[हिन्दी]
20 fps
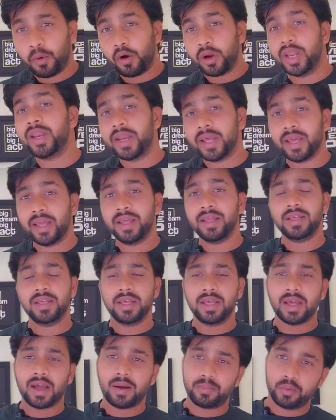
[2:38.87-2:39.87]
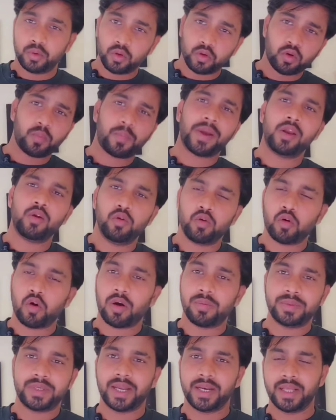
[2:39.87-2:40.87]
इंपॉर्टेंट है कि आप दोनों पहलू
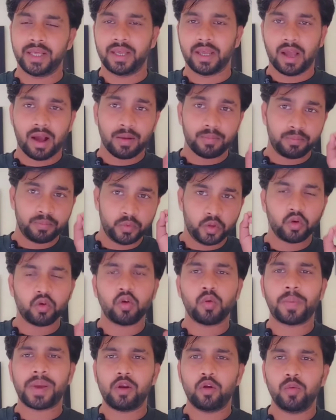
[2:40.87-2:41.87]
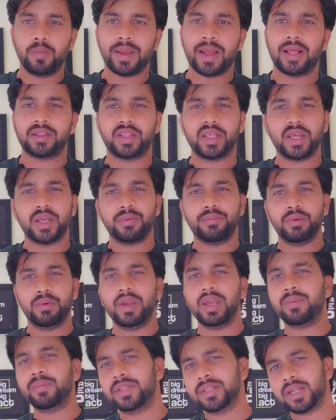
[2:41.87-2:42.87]
को अब जाने अब दोनों पहलू में आते हैं
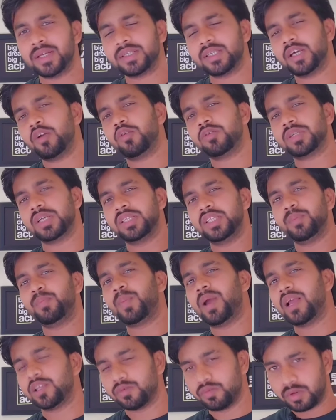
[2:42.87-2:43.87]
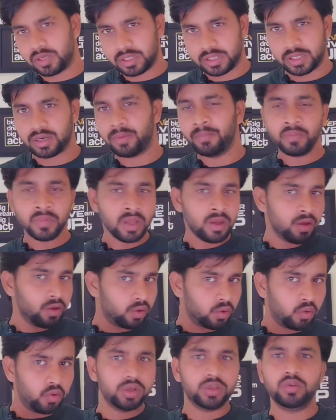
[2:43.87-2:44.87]
विवेक बिंद्रा सर और संदीप माहेश्वरी सर
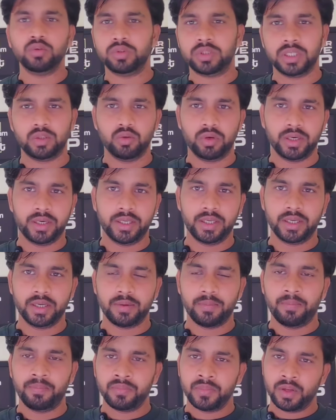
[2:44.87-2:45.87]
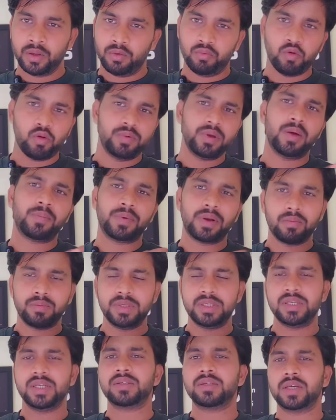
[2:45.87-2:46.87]
कोई दूध की दूल्हे नहीं है वो भी अपना
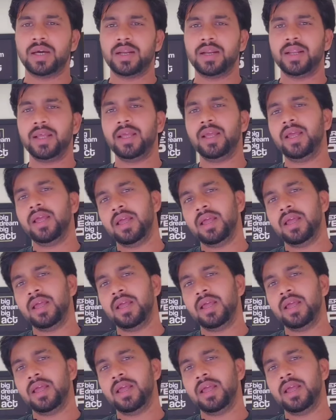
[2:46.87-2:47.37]
बिजनेस कर रहे